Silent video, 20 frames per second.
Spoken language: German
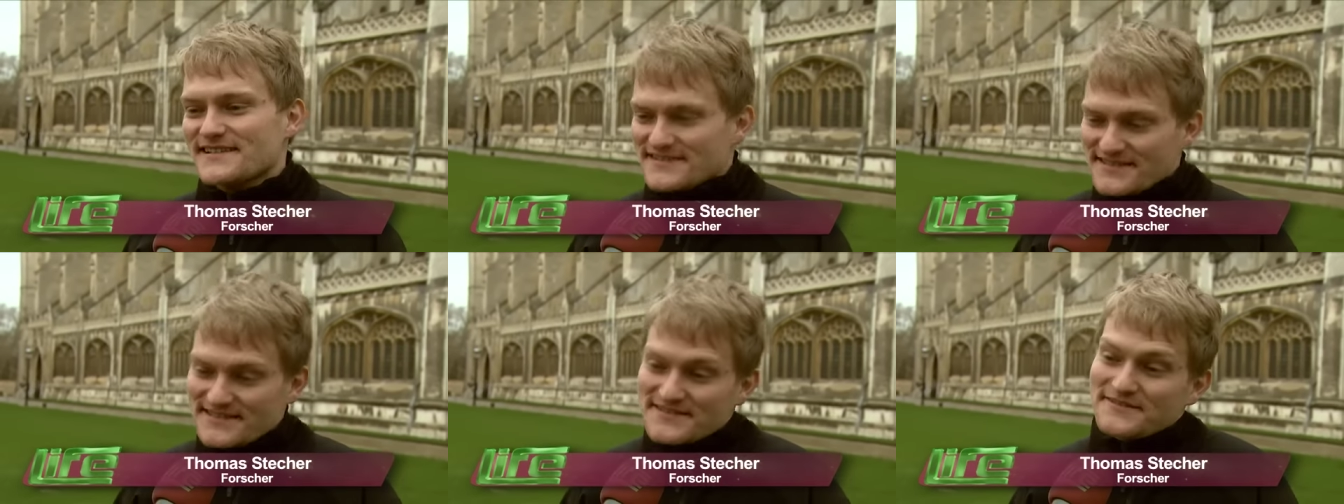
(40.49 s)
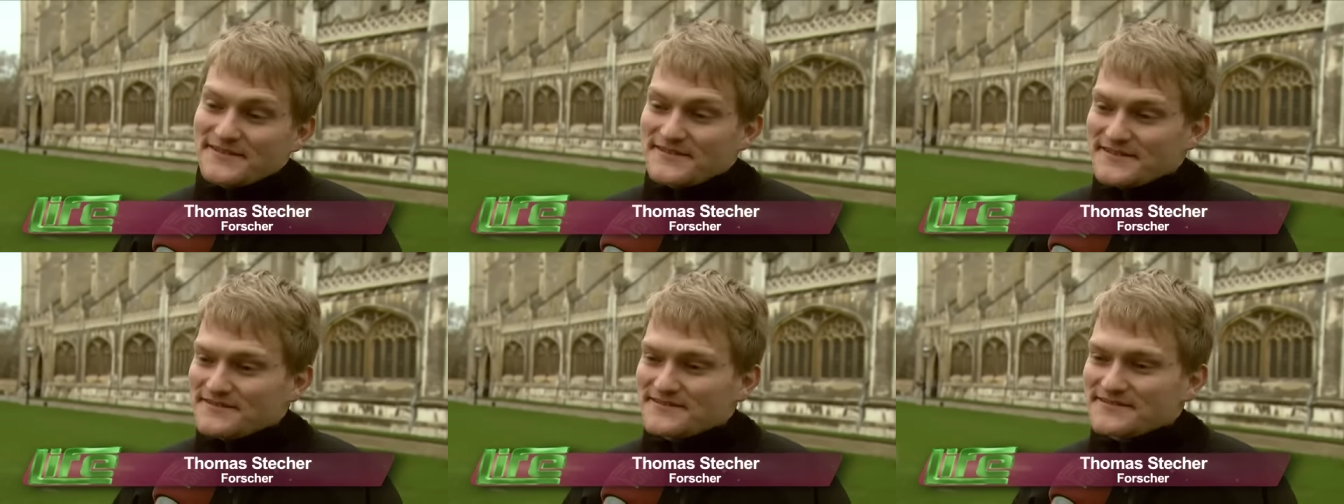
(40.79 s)
also in
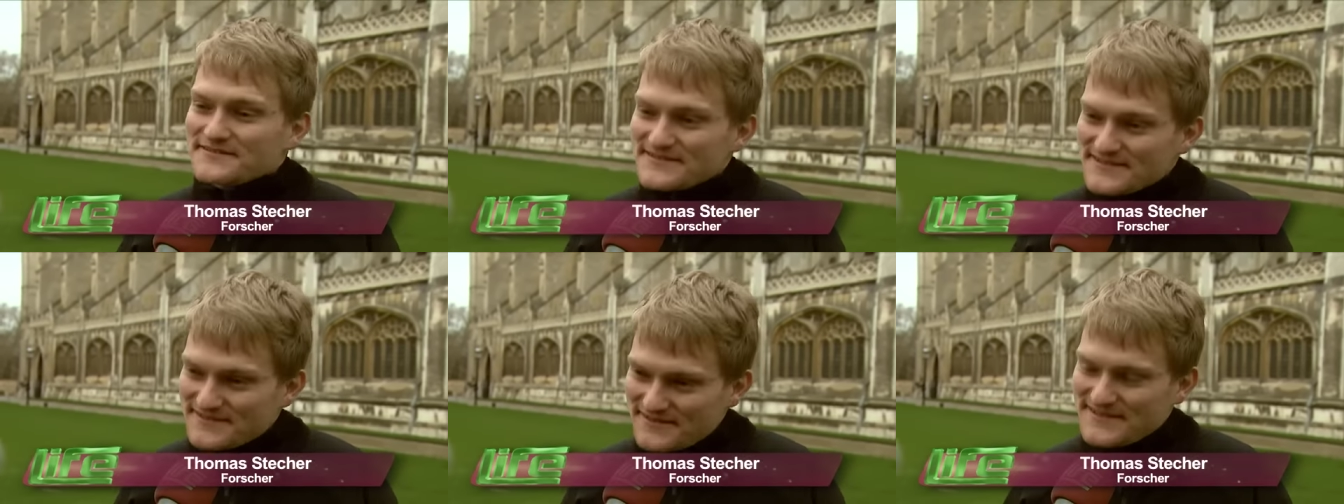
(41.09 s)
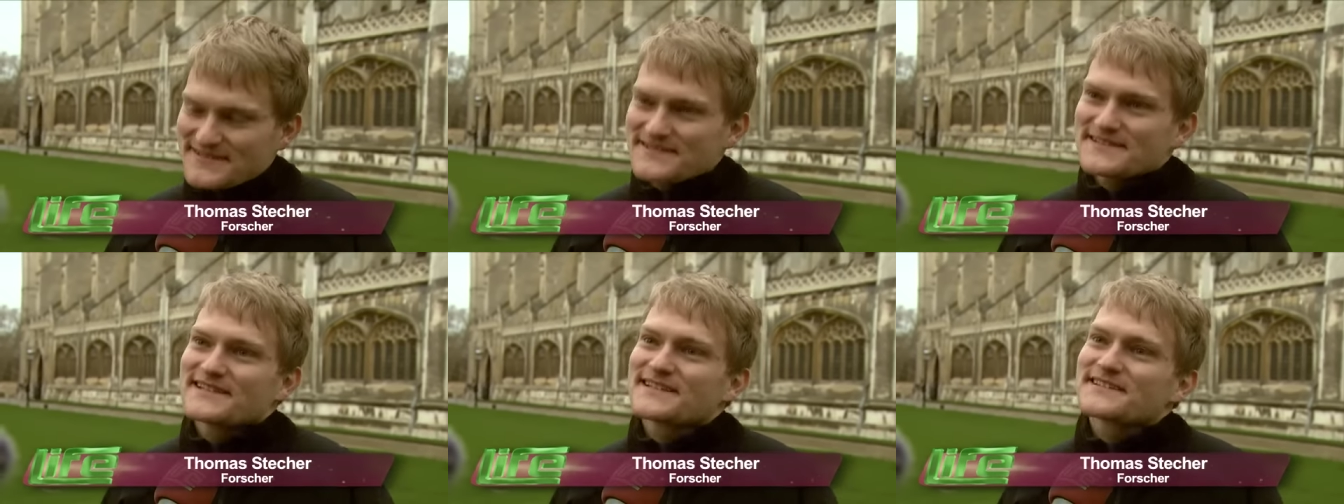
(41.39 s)

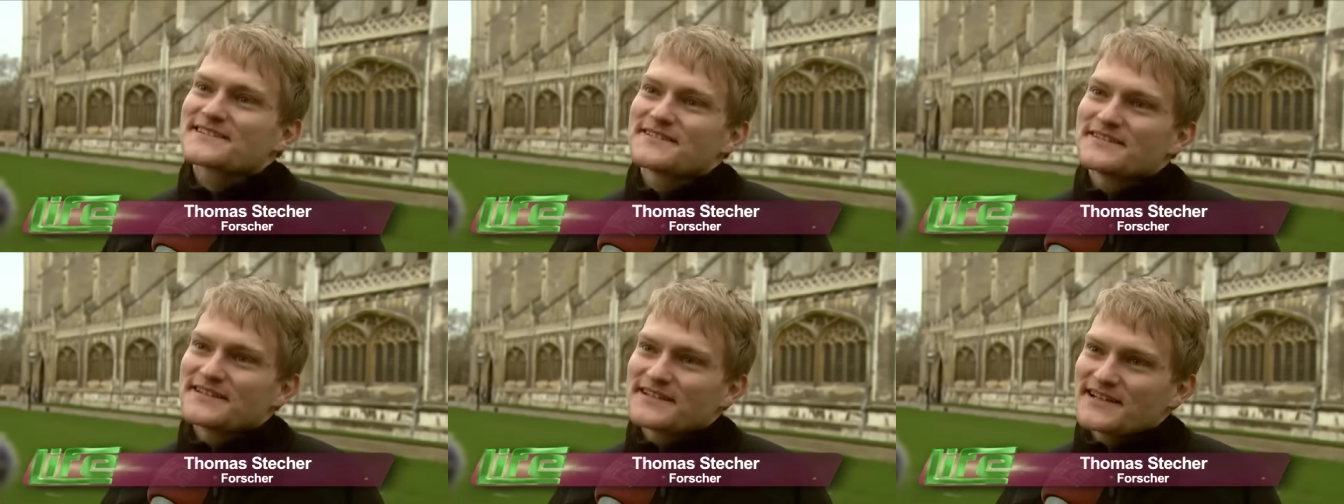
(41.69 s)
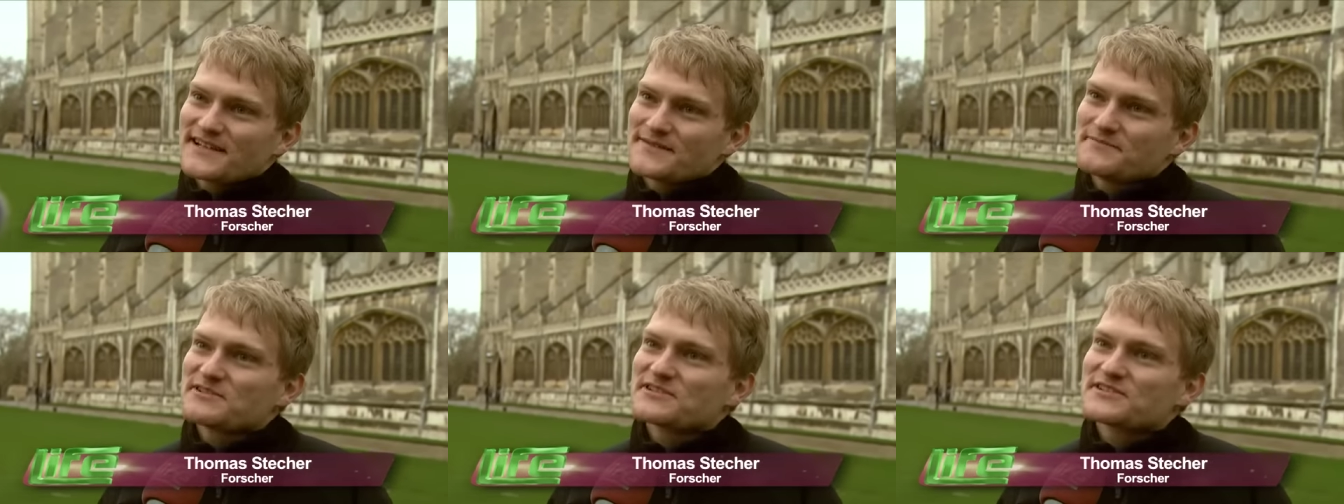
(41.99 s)
2006 habe ich
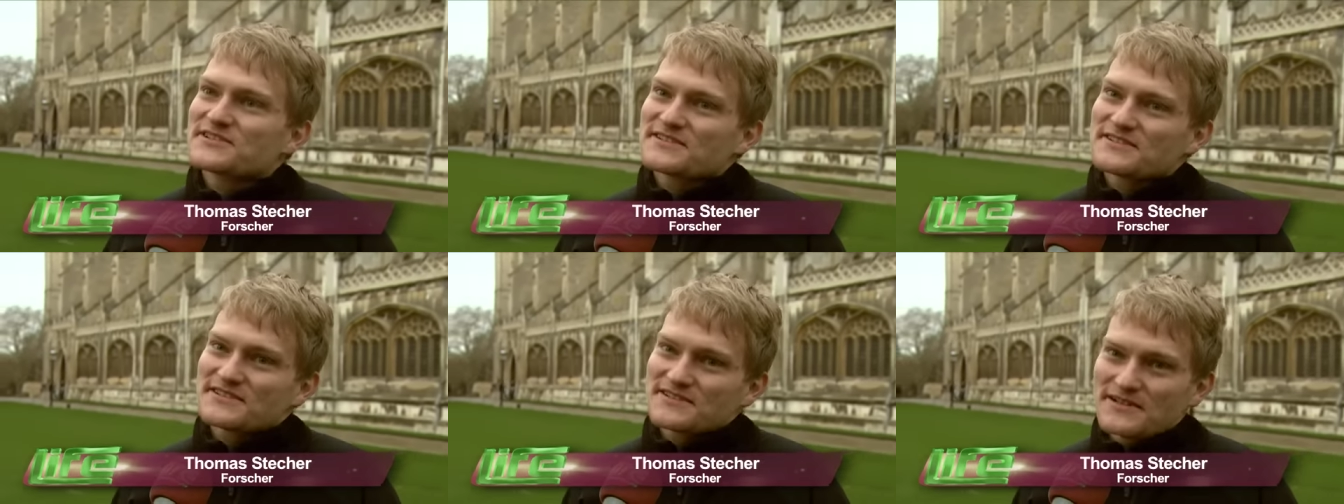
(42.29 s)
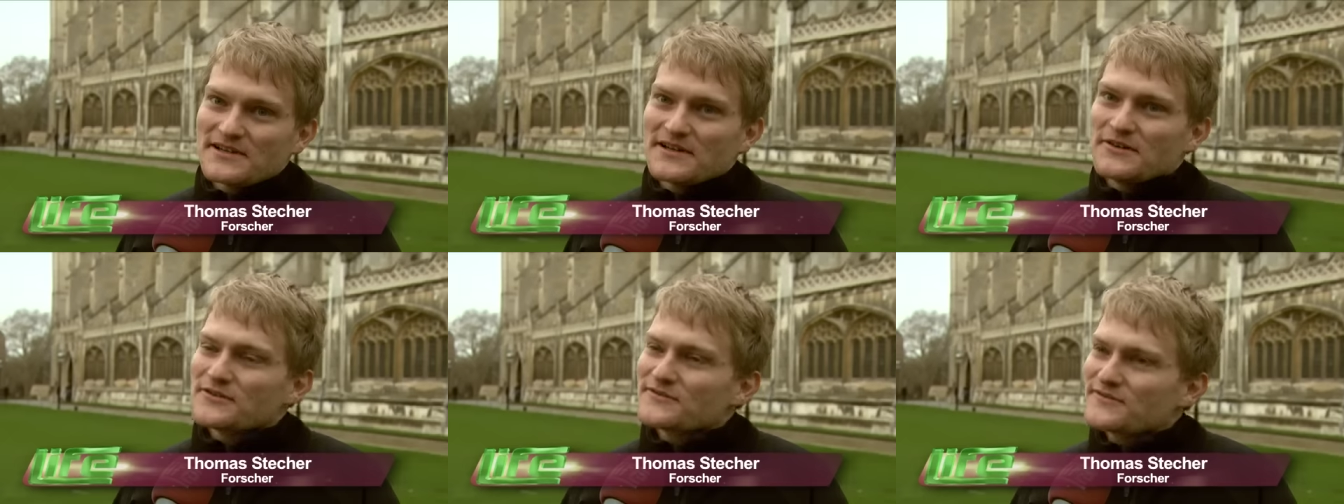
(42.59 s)
in Cambridge
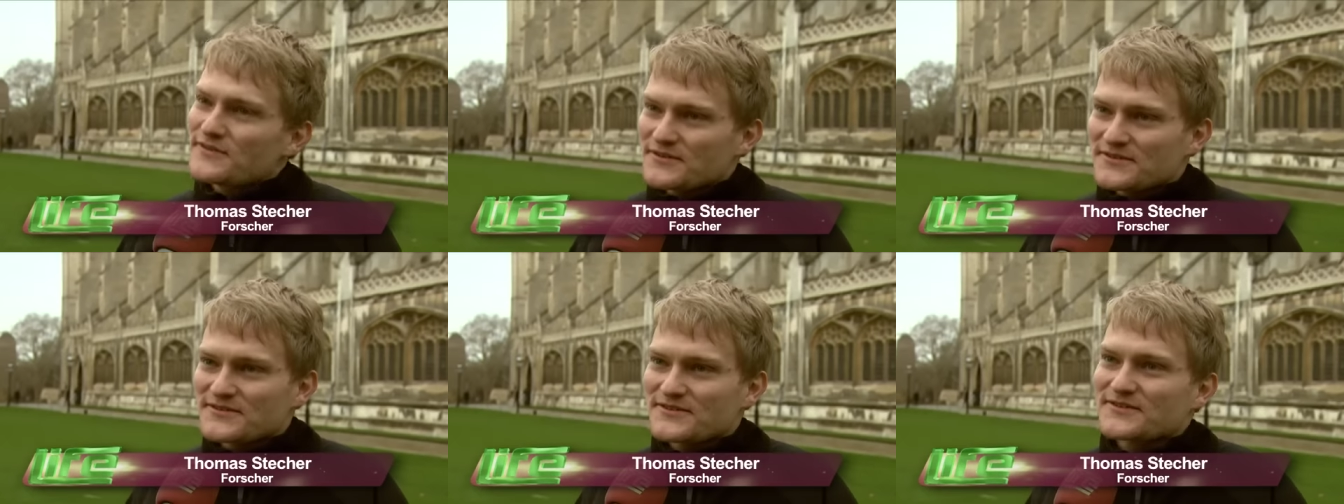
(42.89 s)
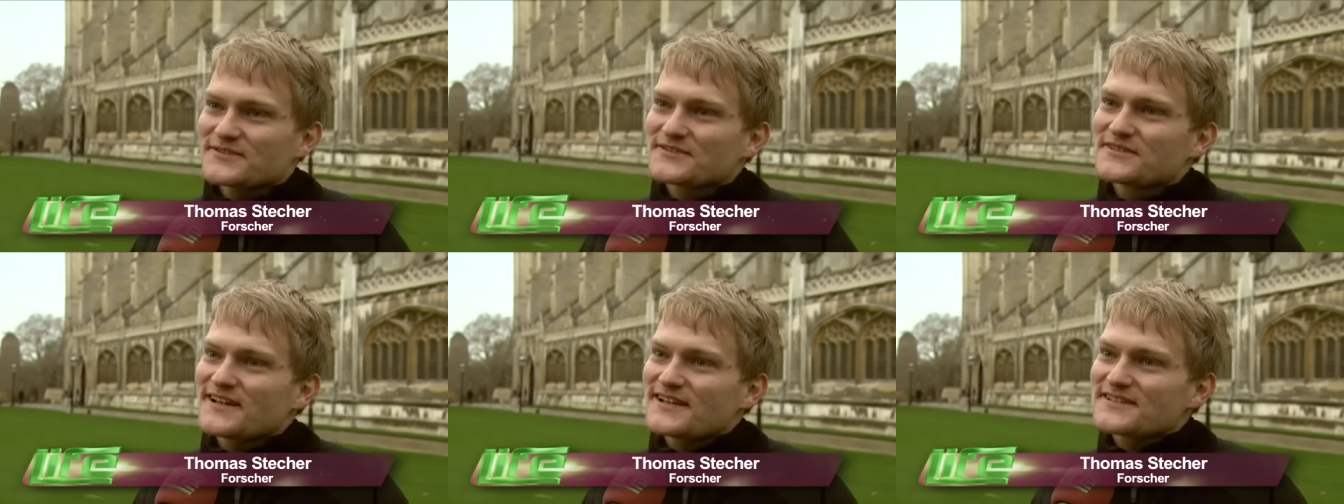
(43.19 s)
äh, angefangen,
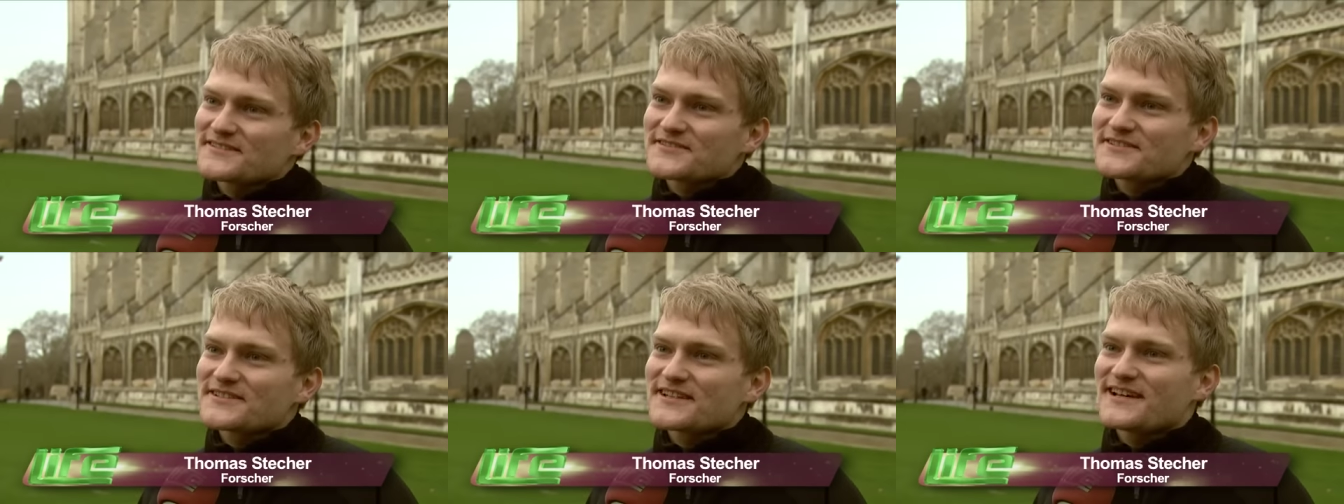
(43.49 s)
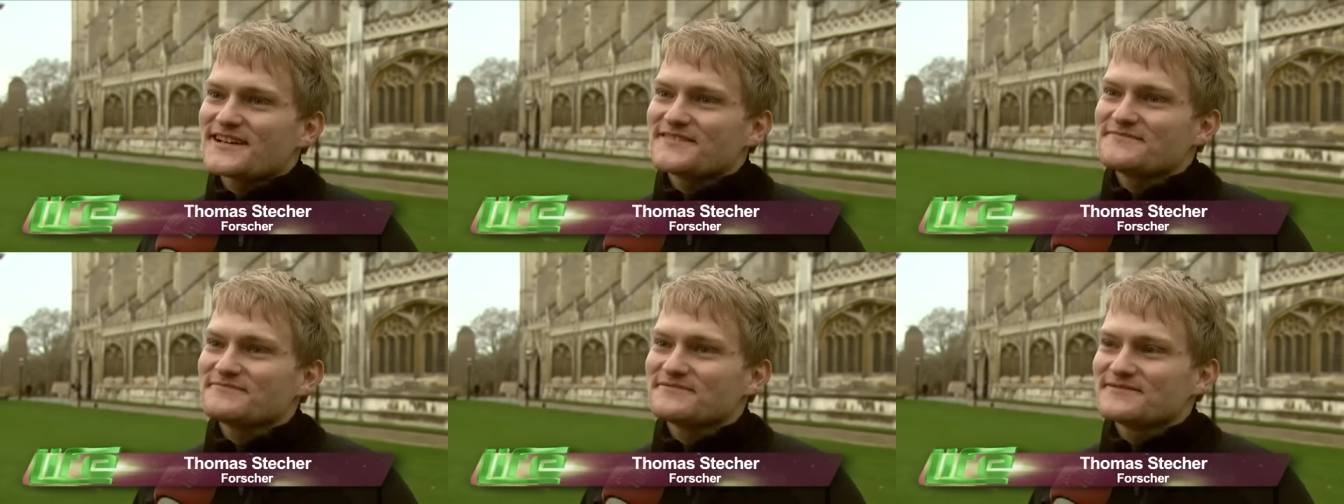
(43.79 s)
Doktorat zu
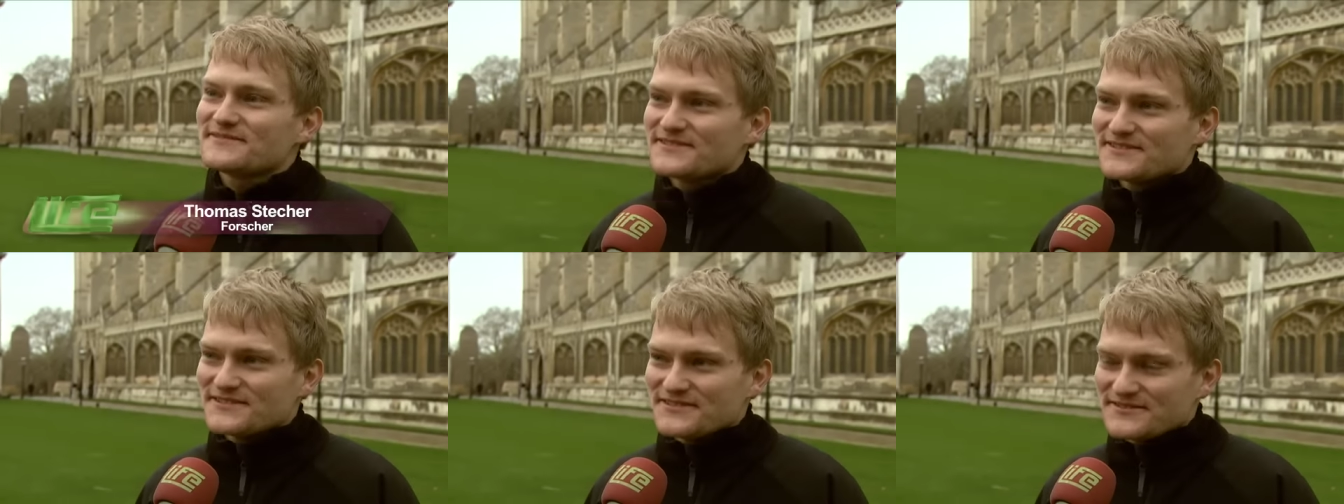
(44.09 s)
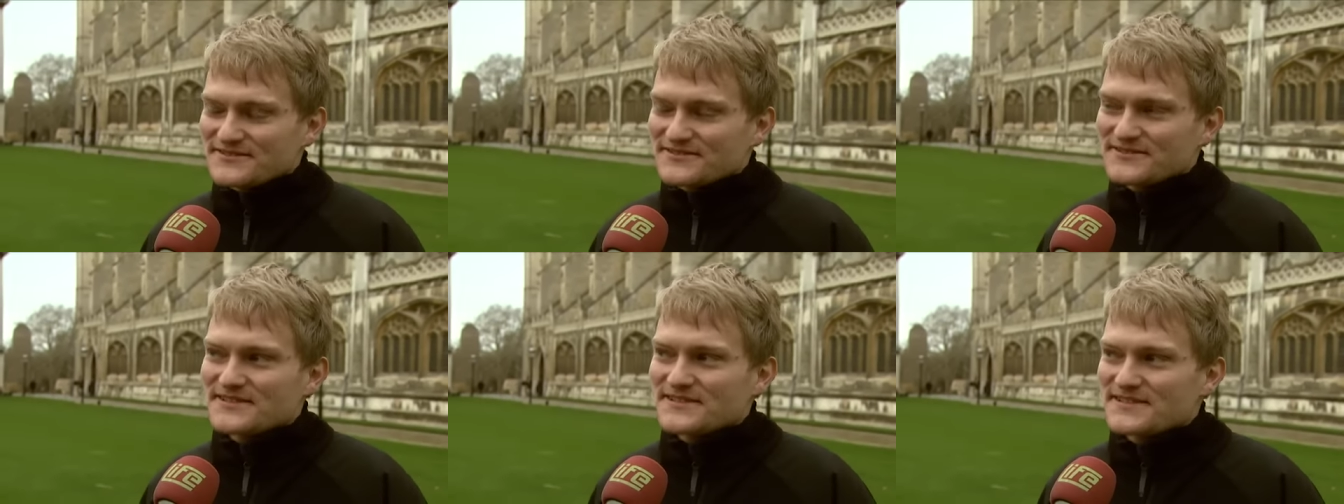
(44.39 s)
schreiben
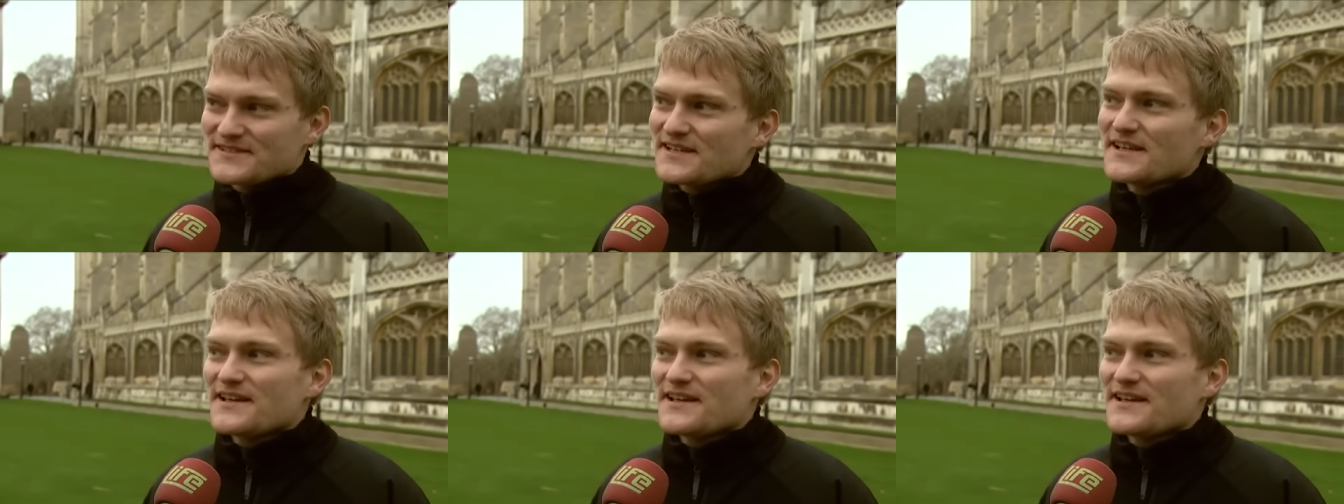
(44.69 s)
und